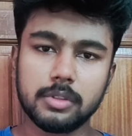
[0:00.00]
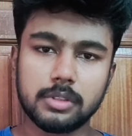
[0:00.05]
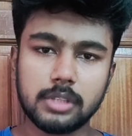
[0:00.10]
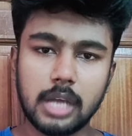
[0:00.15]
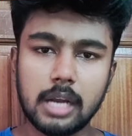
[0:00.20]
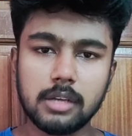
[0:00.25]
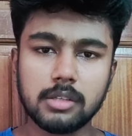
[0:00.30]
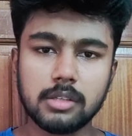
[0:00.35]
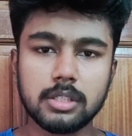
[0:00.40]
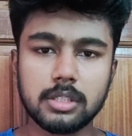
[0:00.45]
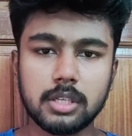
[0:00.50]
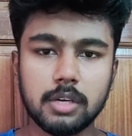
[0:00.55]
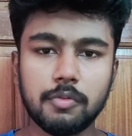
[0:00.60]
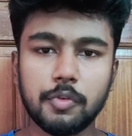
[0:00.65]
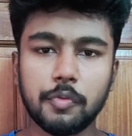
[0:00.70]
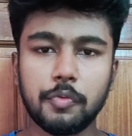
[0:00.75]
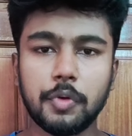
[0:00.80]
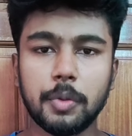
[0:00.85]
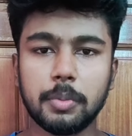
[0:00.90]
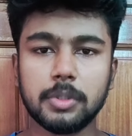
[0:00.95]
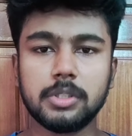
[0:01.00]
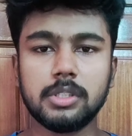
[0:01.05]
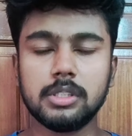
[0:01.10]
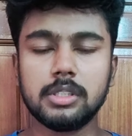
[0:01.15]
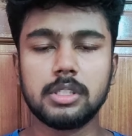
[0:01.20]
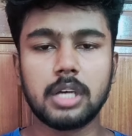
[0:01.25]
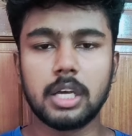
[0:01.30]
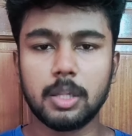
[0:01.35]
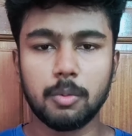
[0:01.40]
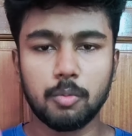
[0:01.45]
ஸ்டாட்டிஸ்டிக்ஸில் ஃபிஃப்டி பர்சன்டேஜ்
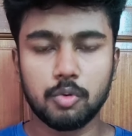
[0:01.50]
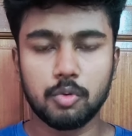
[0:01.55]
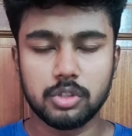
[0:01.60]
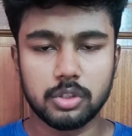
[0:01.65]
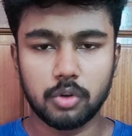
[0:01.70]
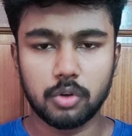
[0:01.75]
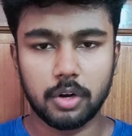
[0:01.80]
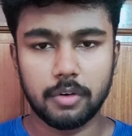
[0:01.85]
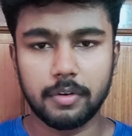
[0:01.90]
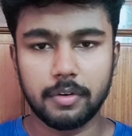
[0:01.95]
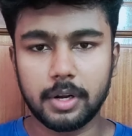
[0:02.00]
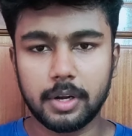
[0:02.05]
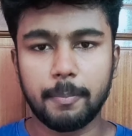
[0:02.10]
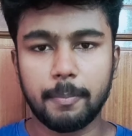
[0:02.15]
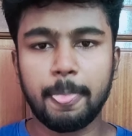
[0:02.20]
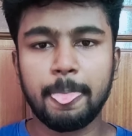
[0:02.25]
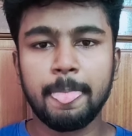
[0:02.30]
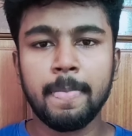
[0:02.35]
இருக்குது அந்த புக்ஸ் தொட வேண்டாம்